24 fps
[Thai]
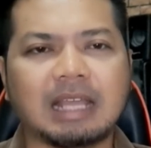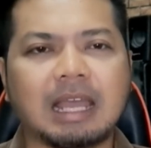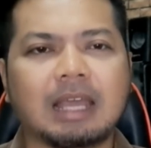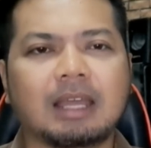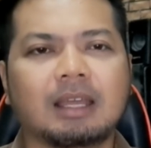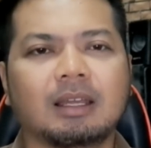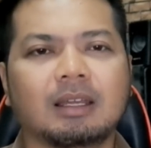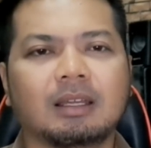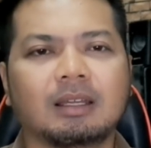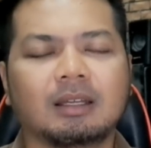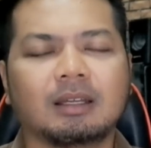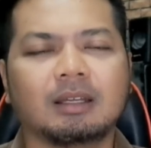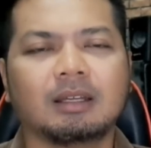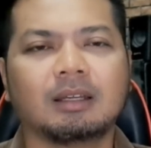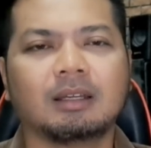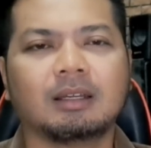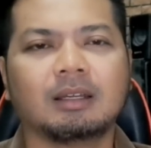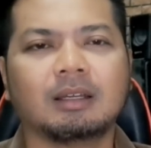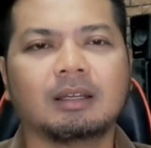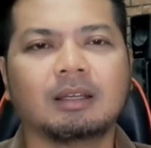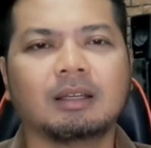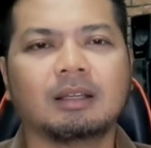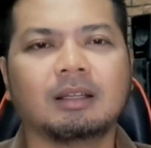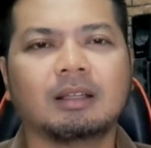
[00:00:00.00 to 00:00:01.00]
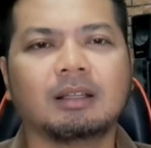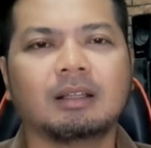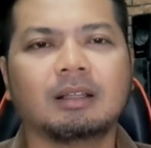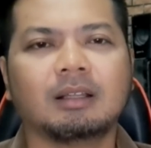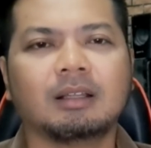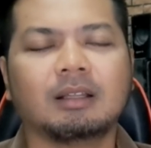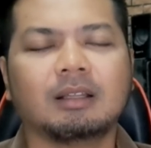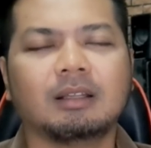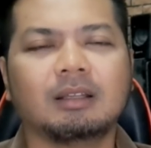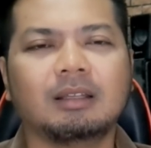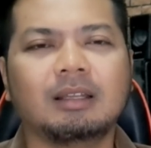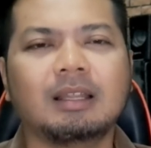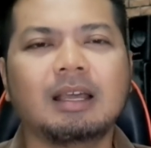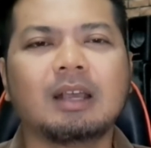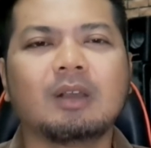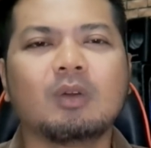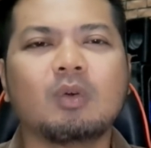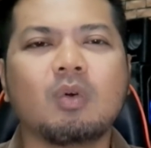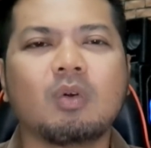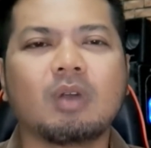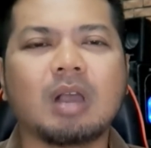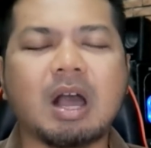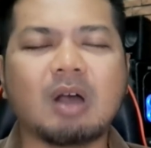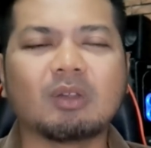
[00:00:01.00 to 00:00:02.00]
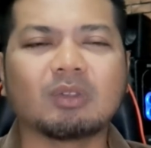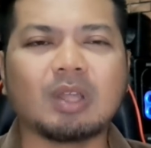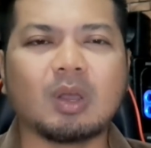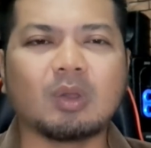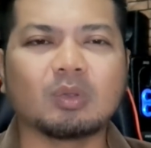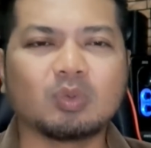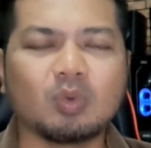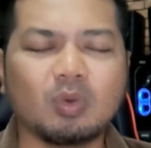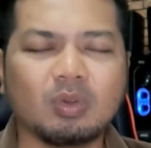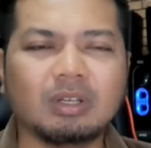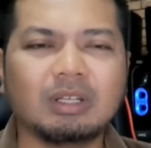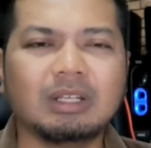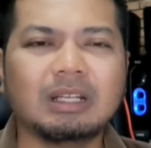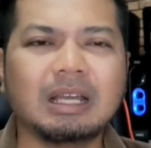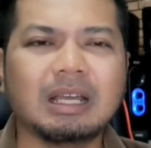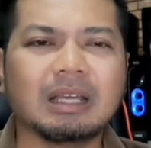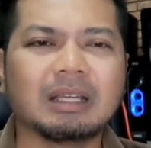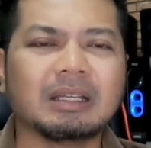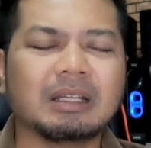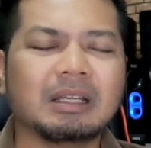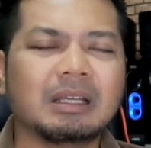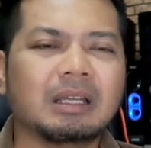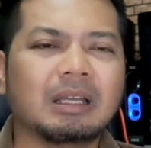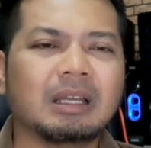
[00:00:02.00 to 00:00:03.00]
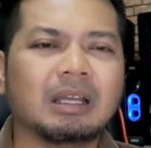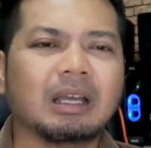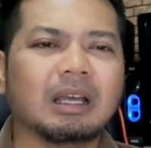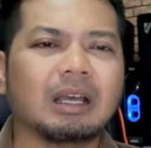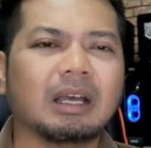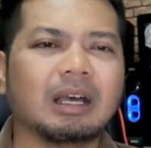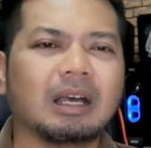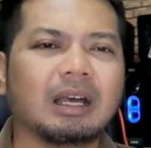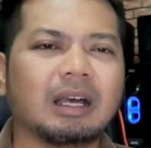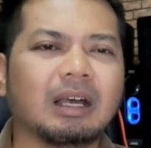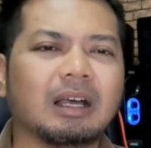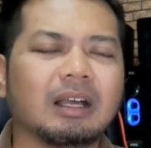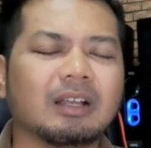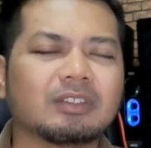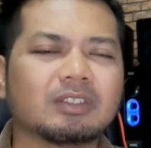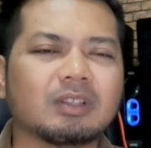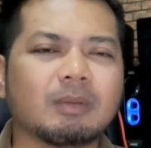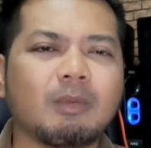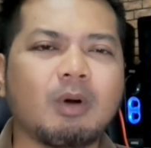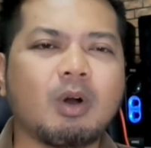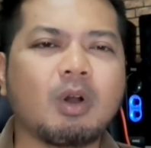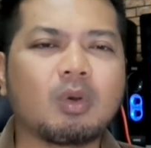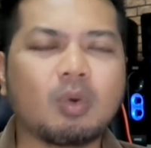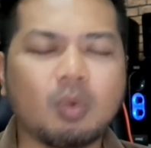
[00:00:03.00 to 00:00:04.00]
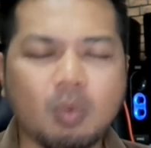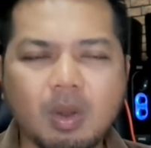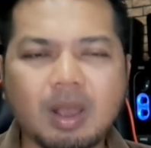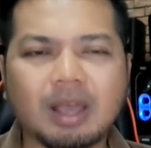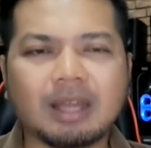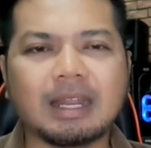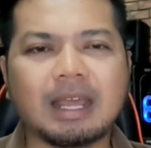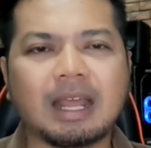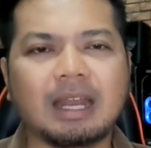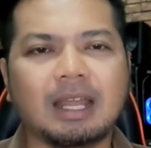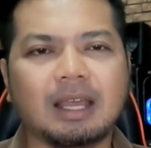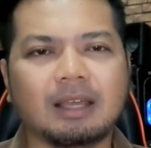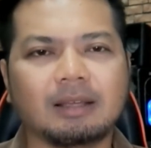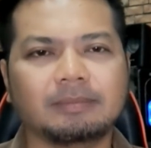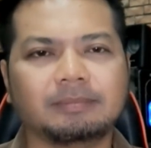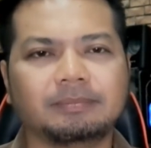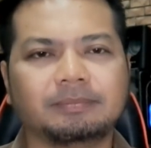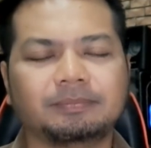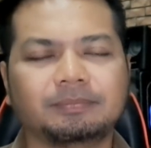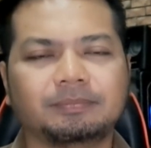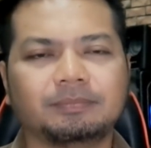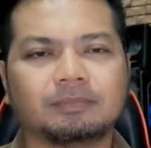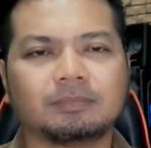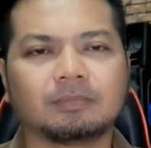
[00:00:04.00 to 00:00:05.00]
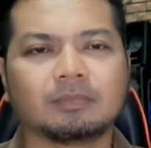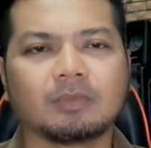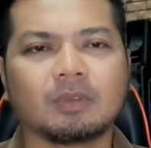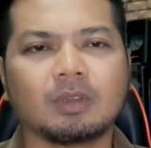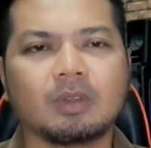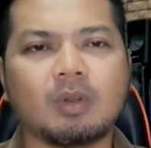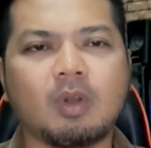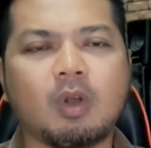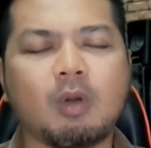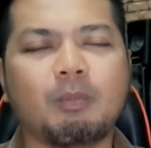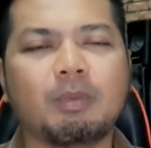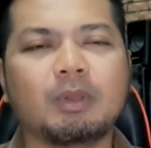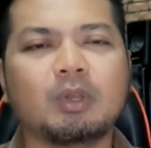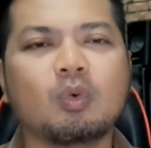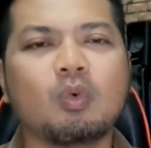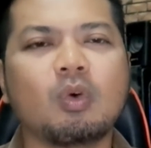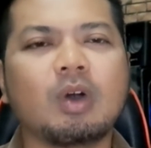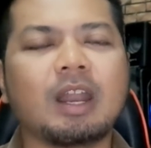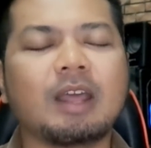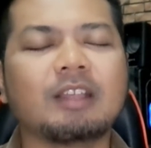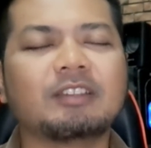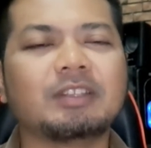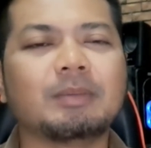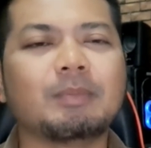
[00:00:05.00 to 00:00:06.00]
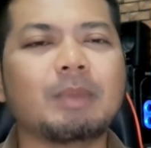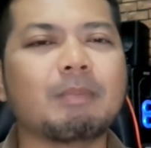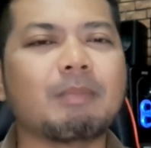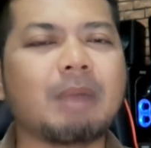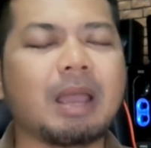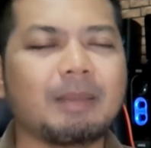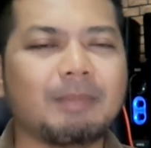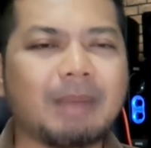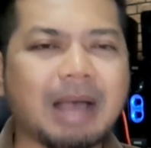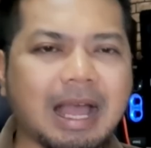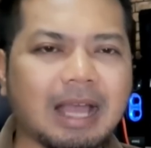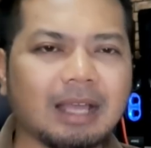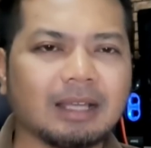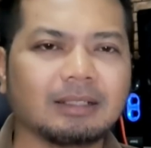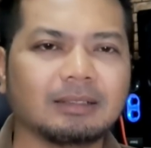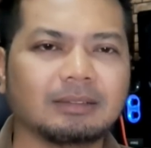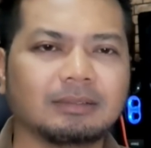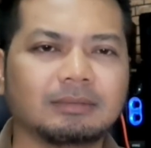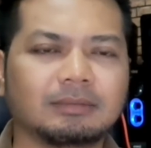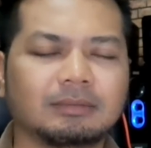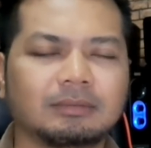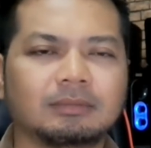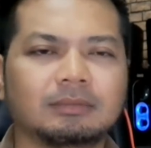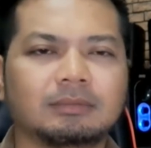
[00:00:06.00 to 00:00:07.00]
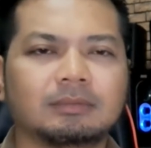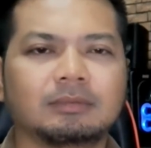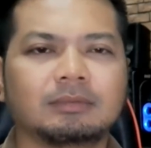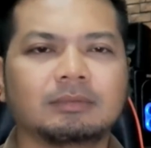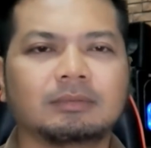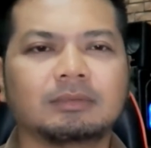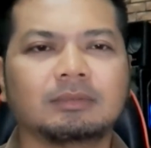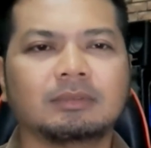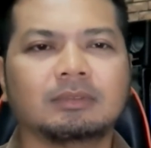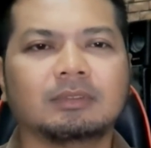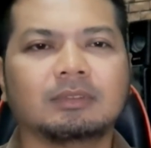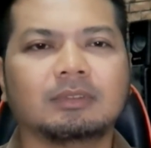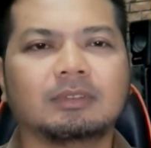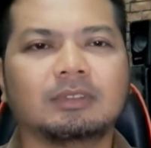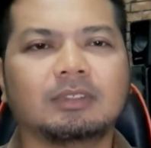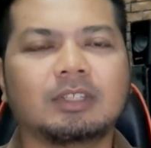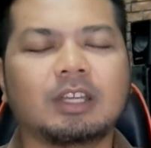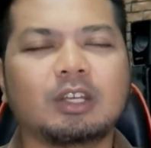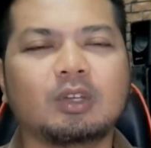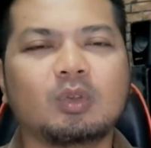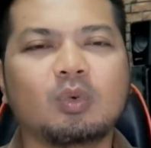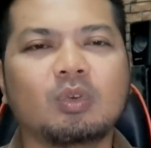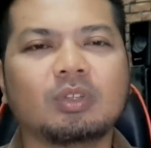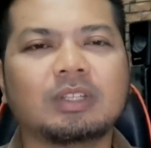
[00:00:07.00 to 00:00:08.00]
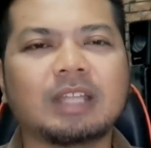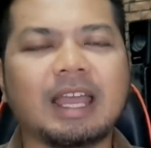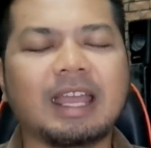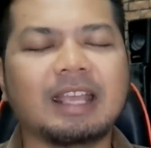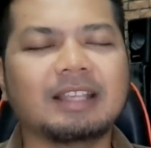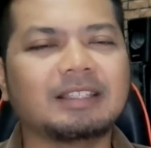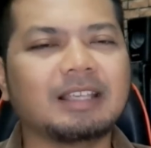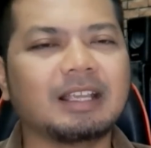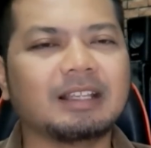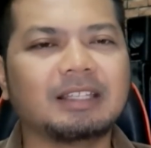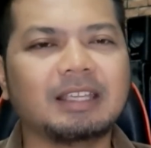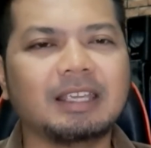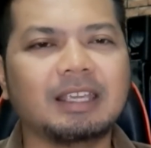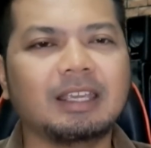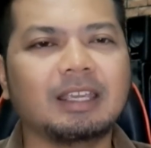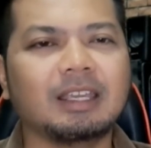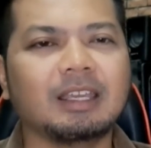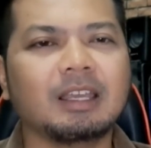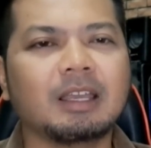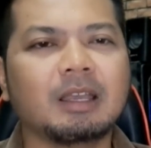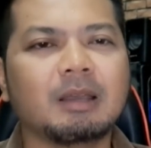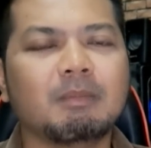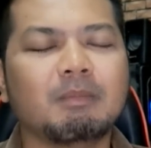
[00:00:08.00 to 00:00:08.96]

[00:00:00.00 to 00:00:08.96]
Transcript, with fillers: นะเลิกงูเง่าเต่าตุนเลิกสมองกวงก็ได้แล้ว ออกไปดูอะไรสิ่งใหม่ๆบ้าง อย่าดูแต่ไอสิ่งที่